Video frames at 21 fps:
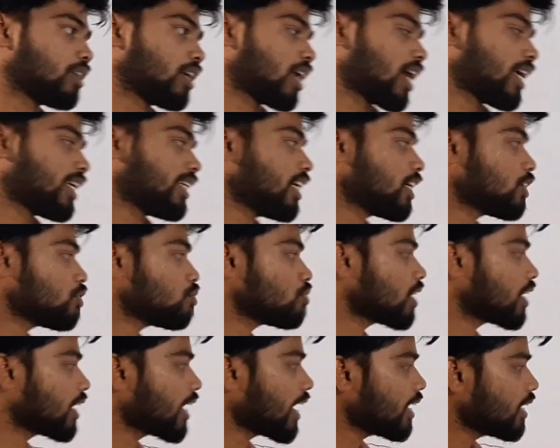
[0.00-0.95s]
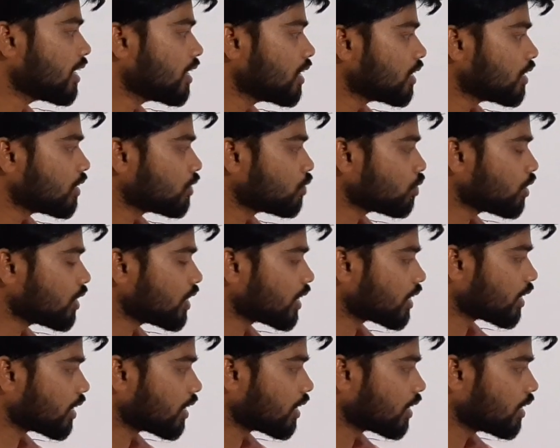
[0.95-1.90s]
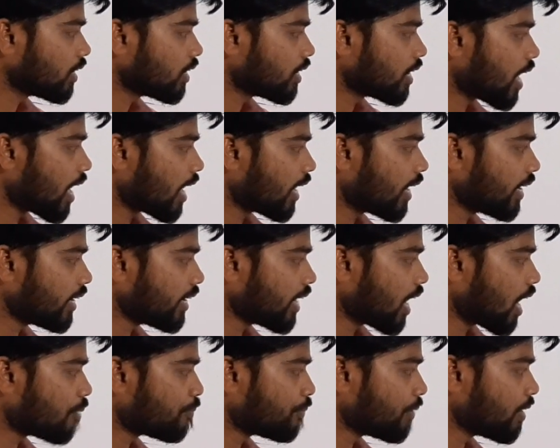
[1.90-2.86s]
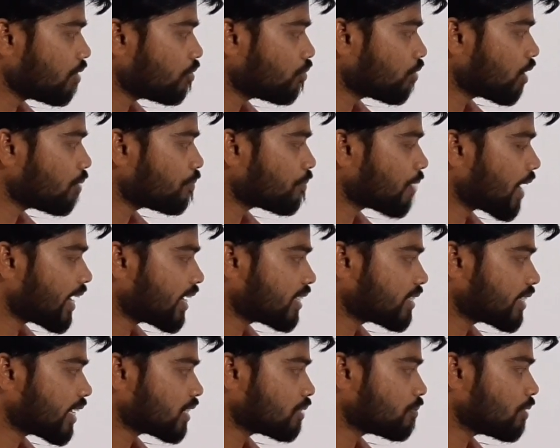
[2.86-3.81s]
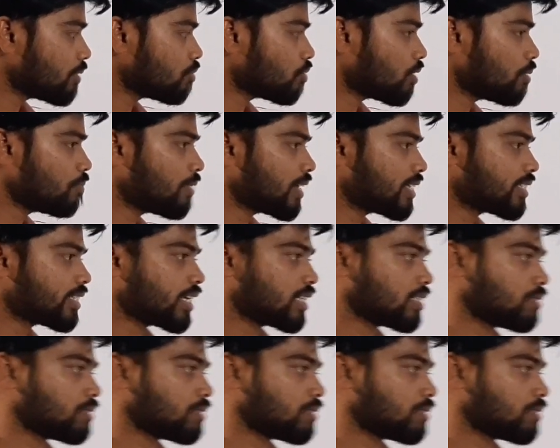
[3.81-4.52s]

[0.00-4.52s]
पुट करना है ये क्यों करना है चूँकि देखिए अगर यहाँ पर वन माइनस एक्स भी वन प्लस